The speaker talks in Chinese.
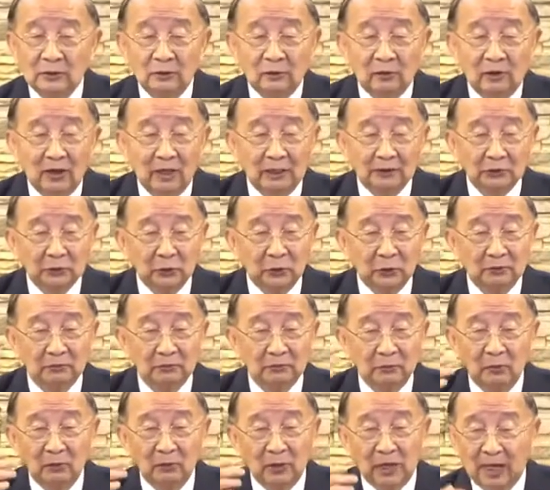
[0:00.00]
啊，就
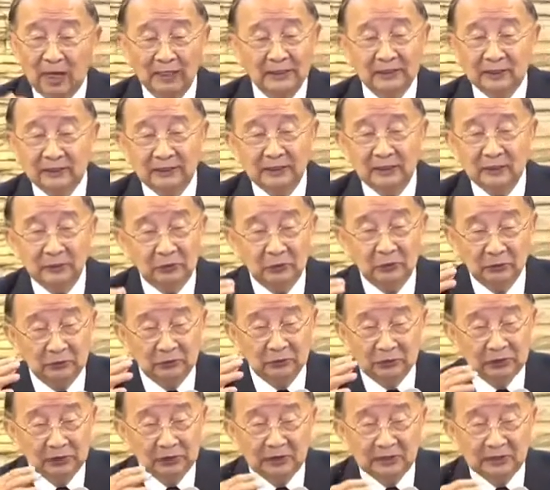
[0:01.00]
我还可以用一